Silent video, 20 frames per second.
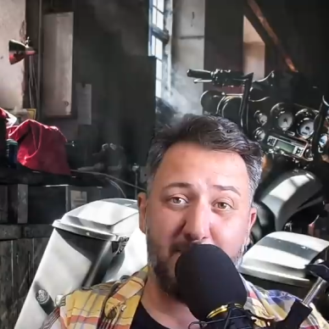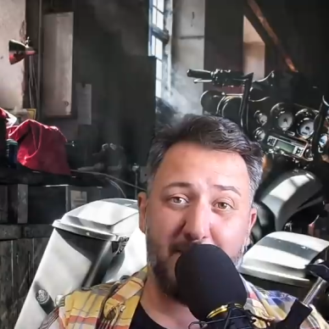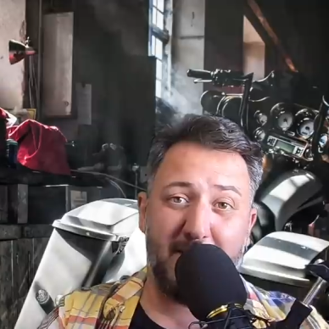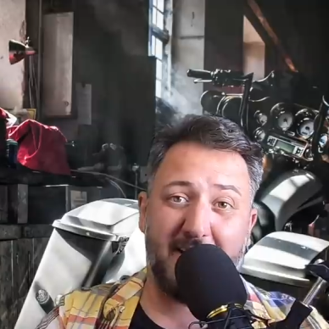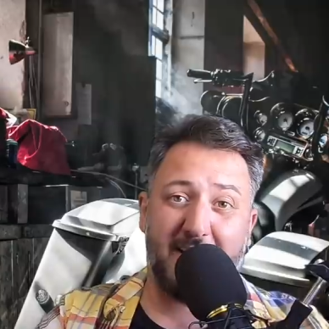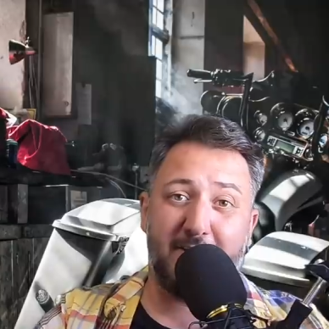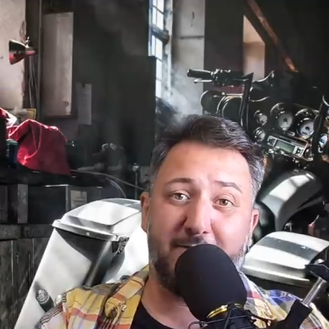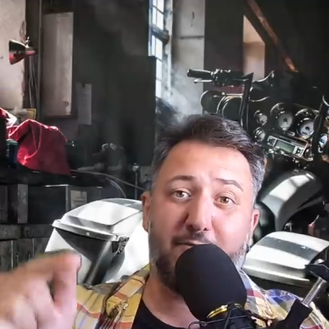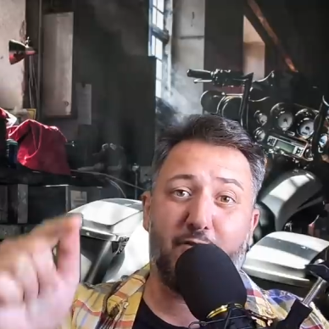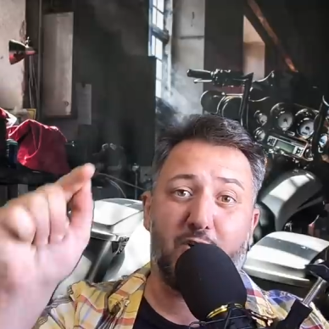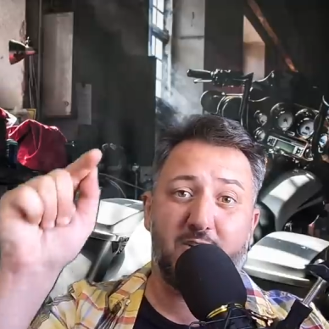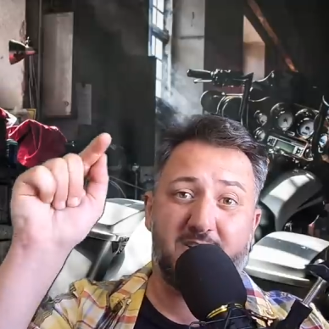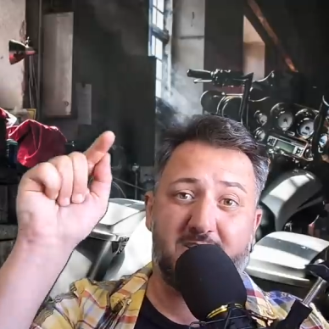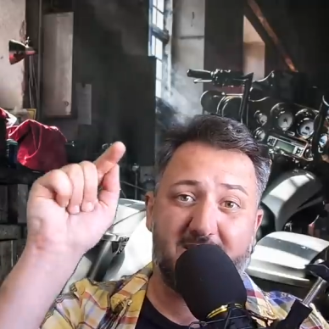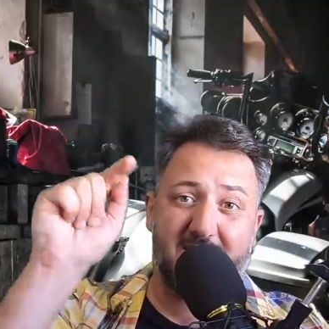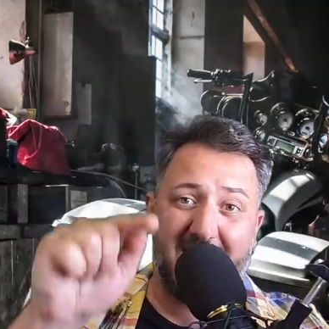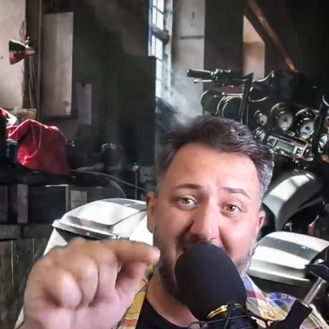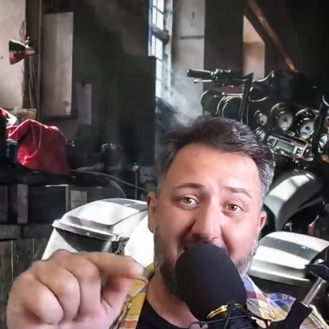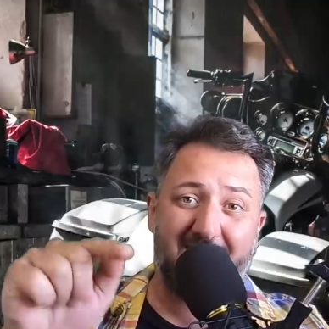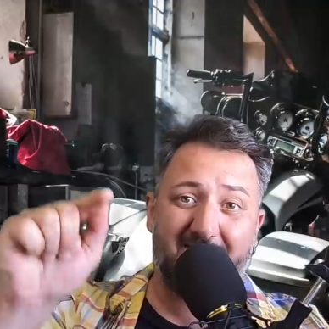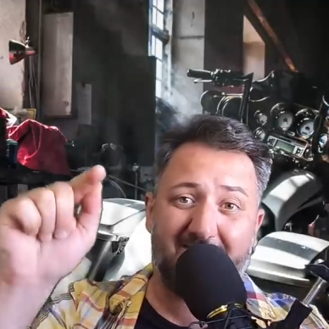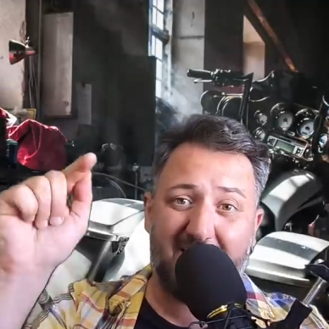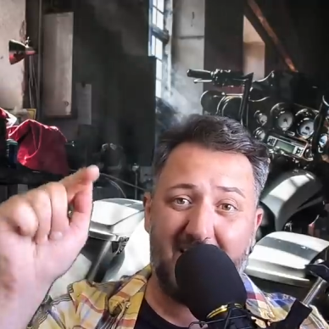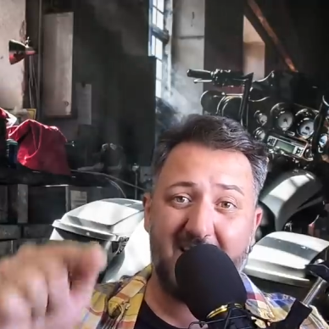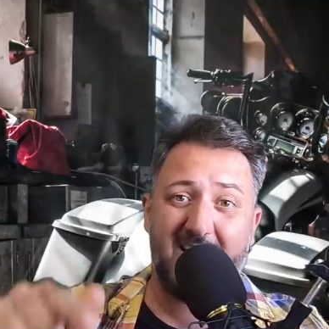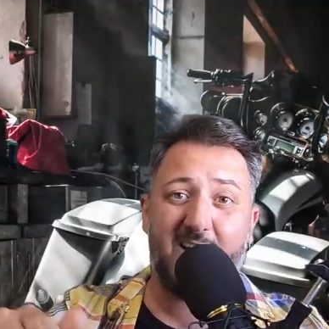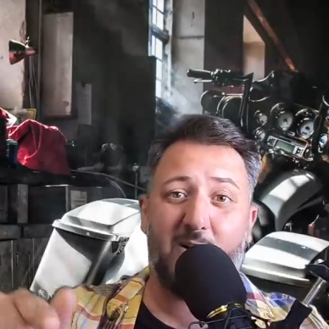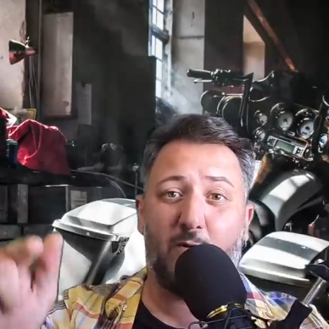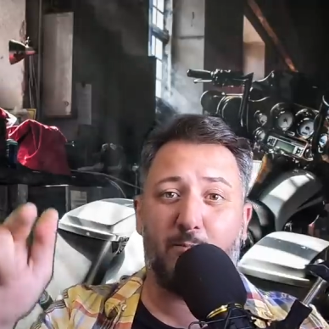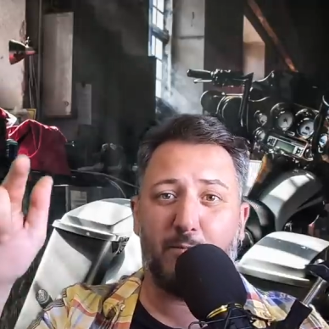para que você
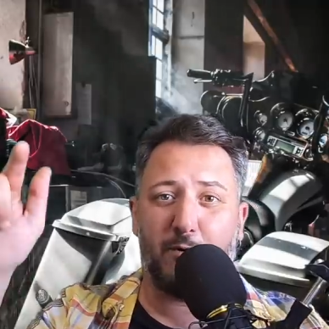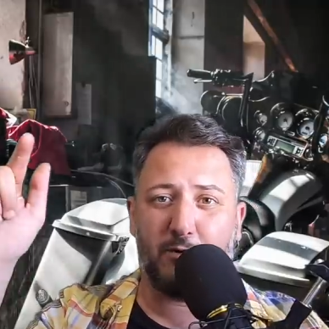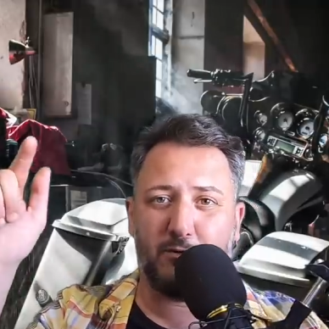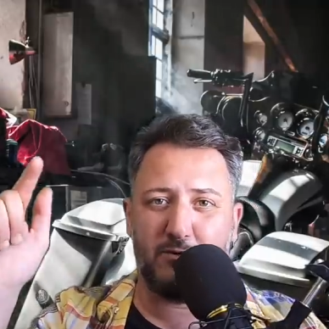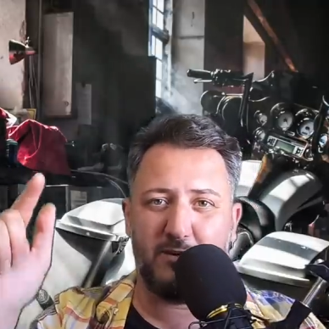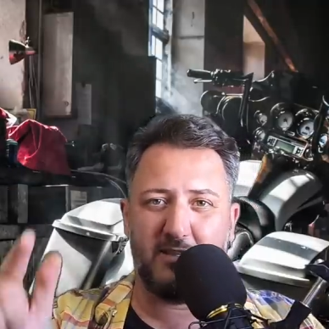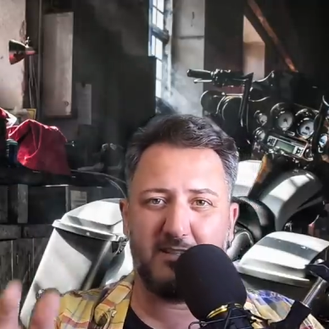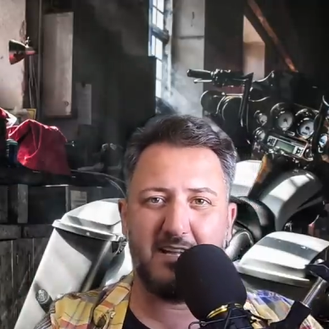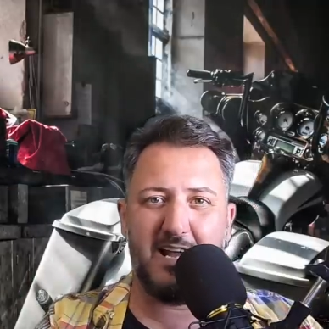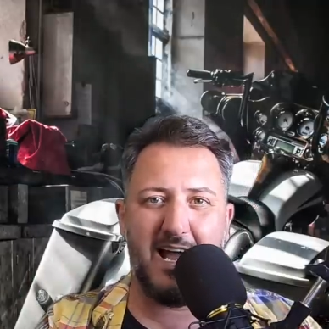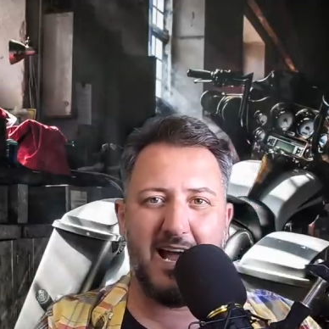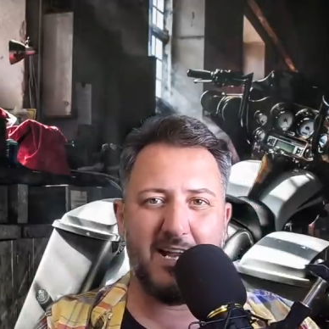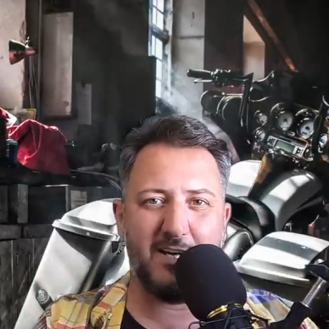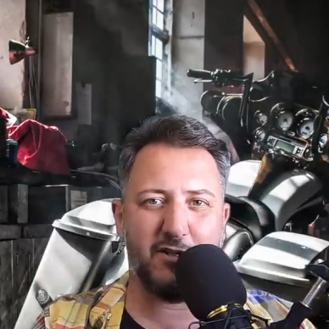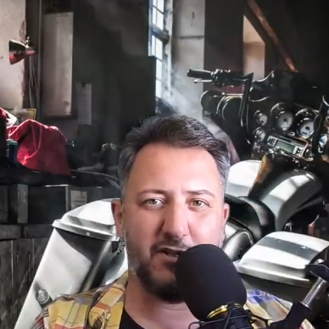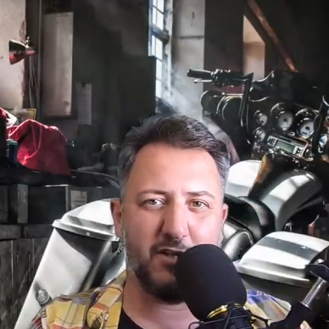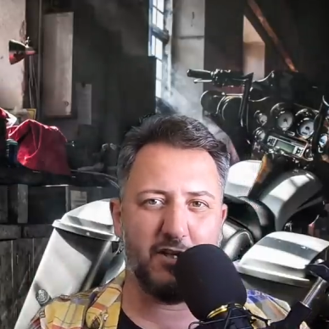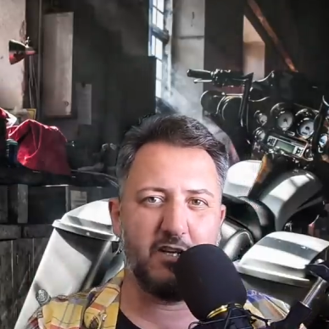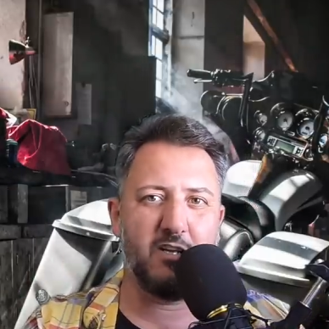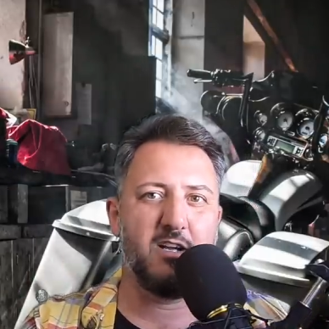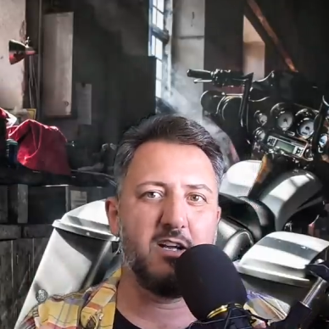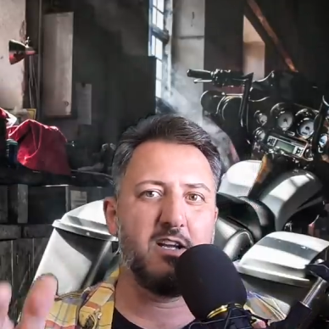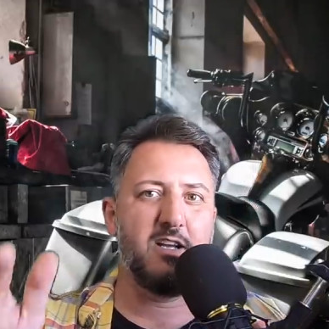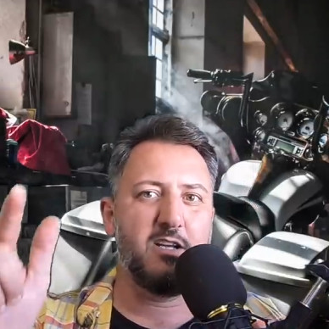tenha oportunidade